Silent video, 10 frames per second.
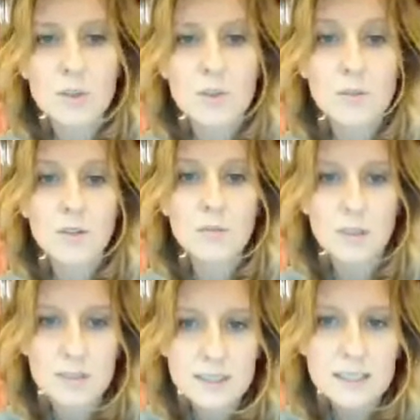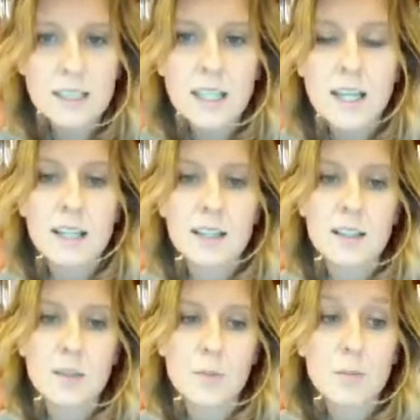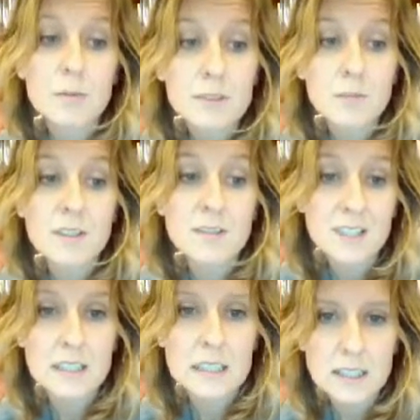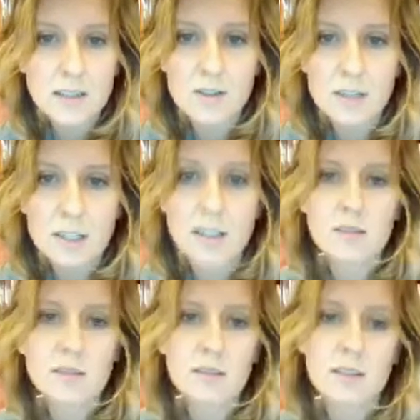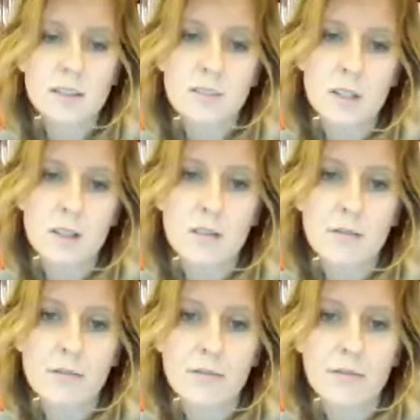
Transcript: pod osłoną nocy. Problem w tym jest właśnie taki, że ta ziemia